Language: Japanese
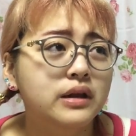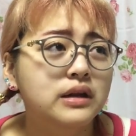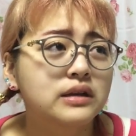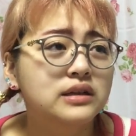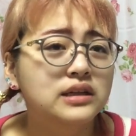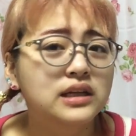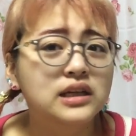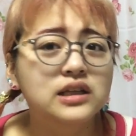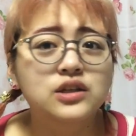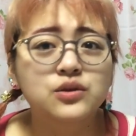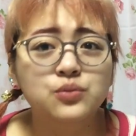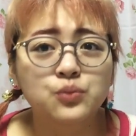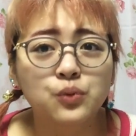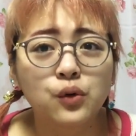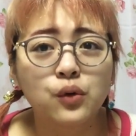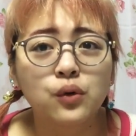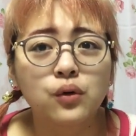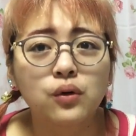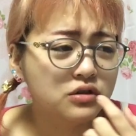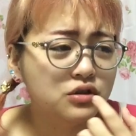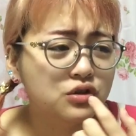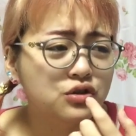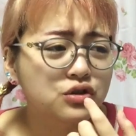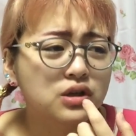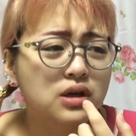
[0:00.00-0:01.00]
絶
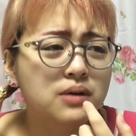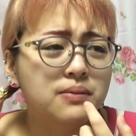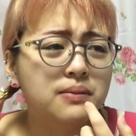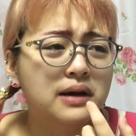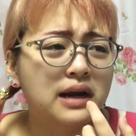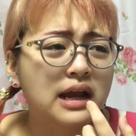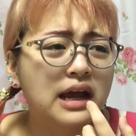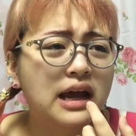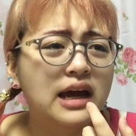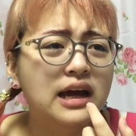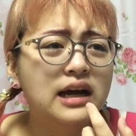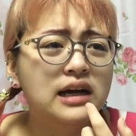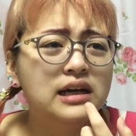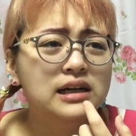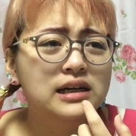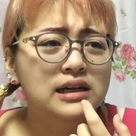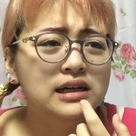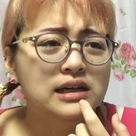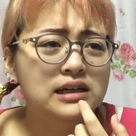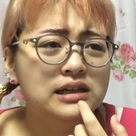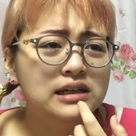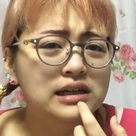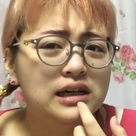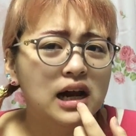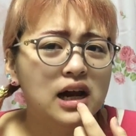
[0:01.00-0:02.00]
望ちょっと今ね
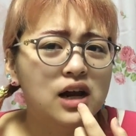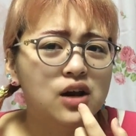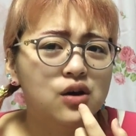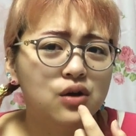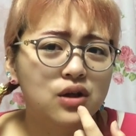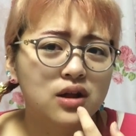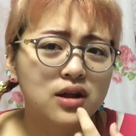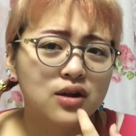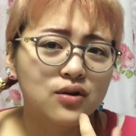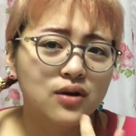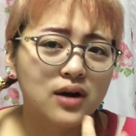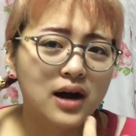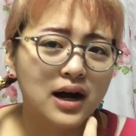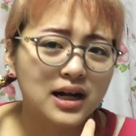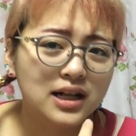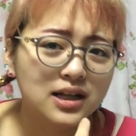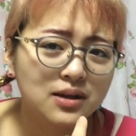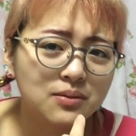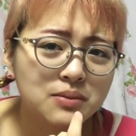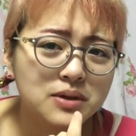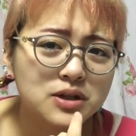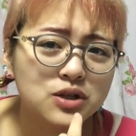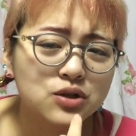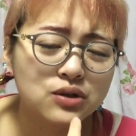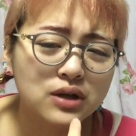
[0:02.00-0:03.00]
あの昨日
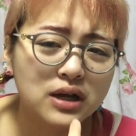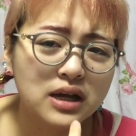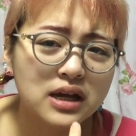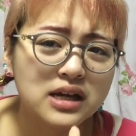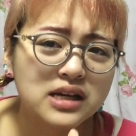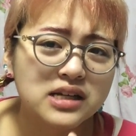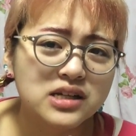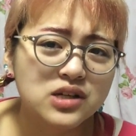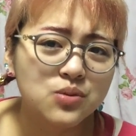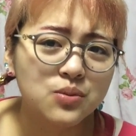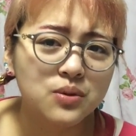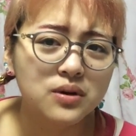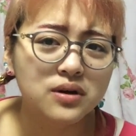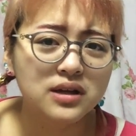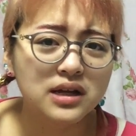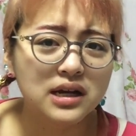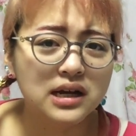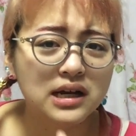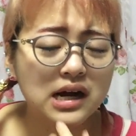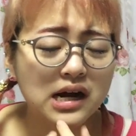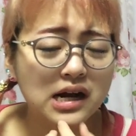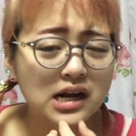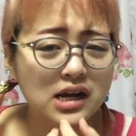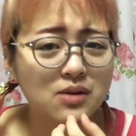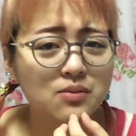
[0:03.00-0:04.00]
カニ味噌で磯丸で
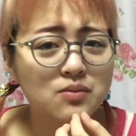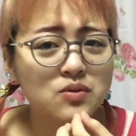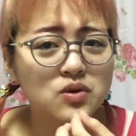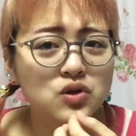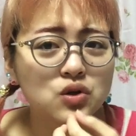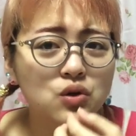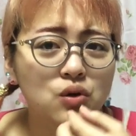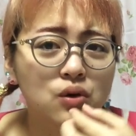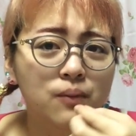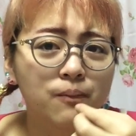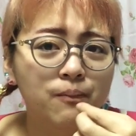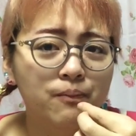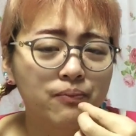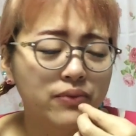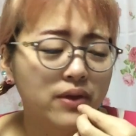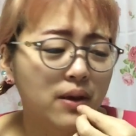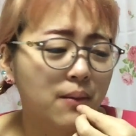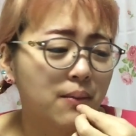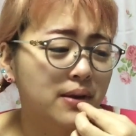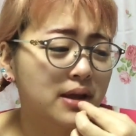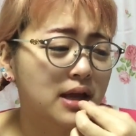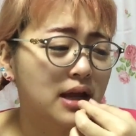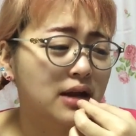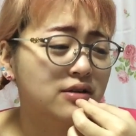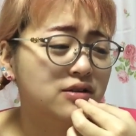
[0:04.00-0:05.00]
カニ味噌
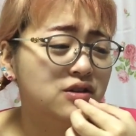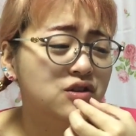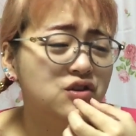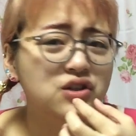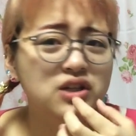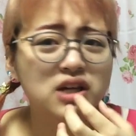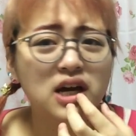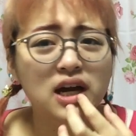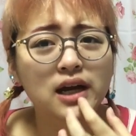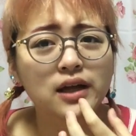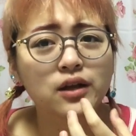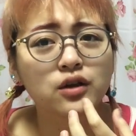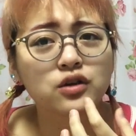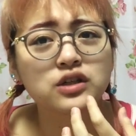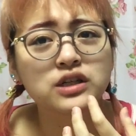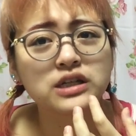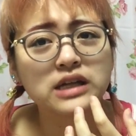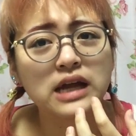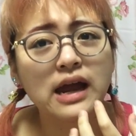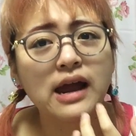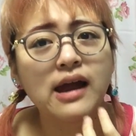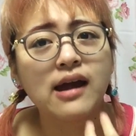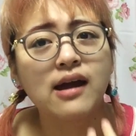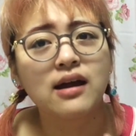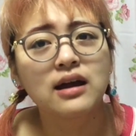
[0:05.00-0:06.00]
食べたら普通にやけどし
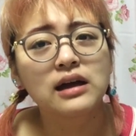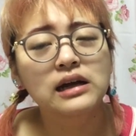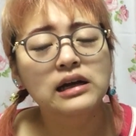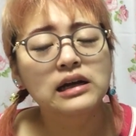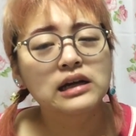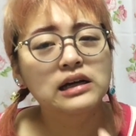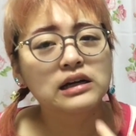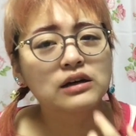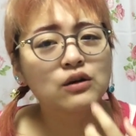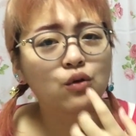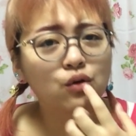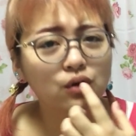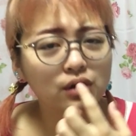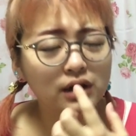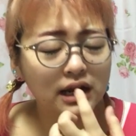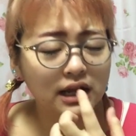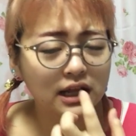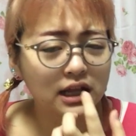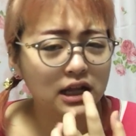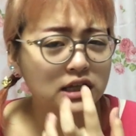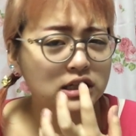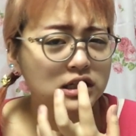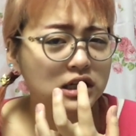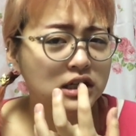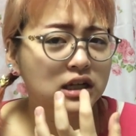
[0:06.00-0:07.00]
て口内
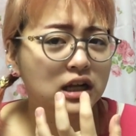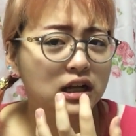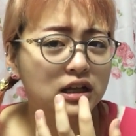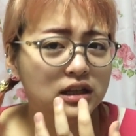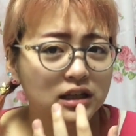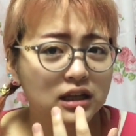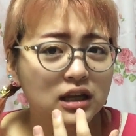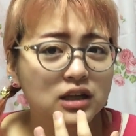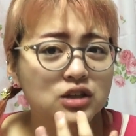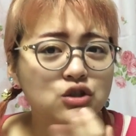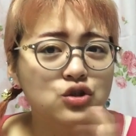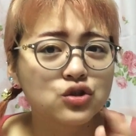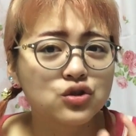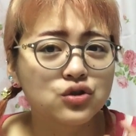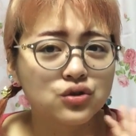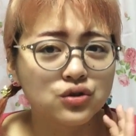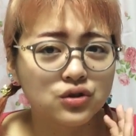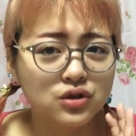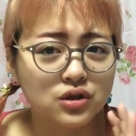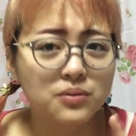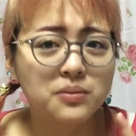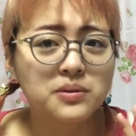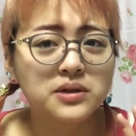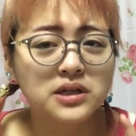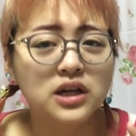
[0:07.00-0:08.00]
になっちゃったんでちょっと
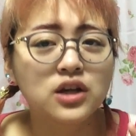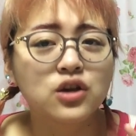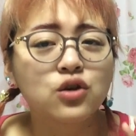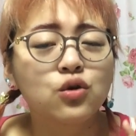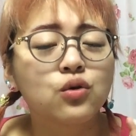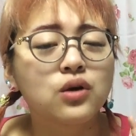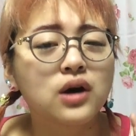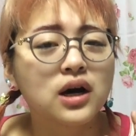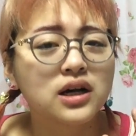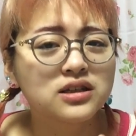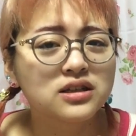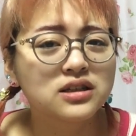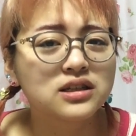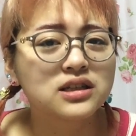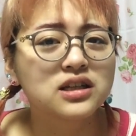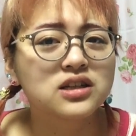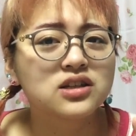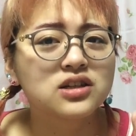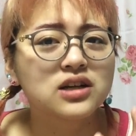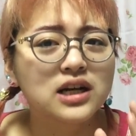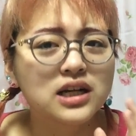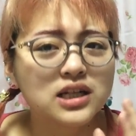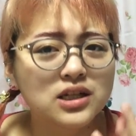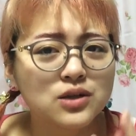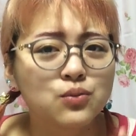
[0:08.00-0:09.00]
すいません今日滑
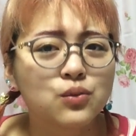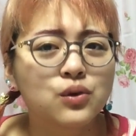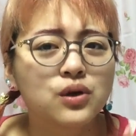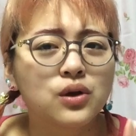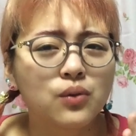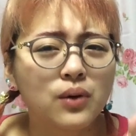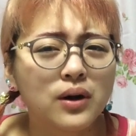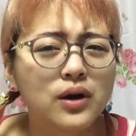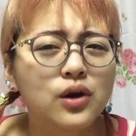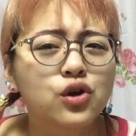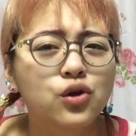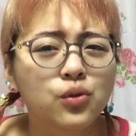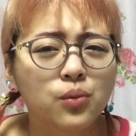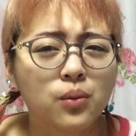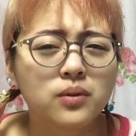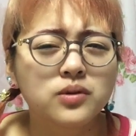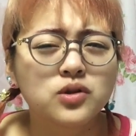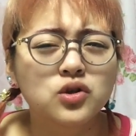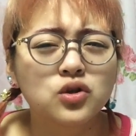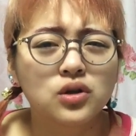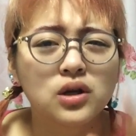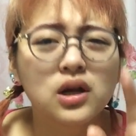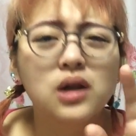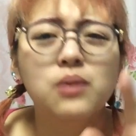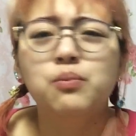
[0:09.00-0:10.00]
舌がいつもより悪いと思いま
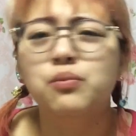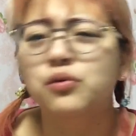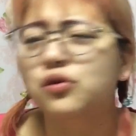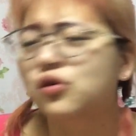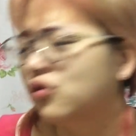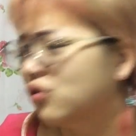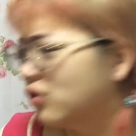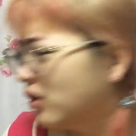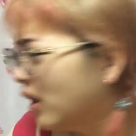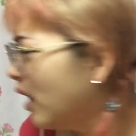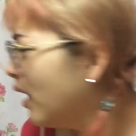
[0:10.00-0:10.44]
すちょっとリップ塗る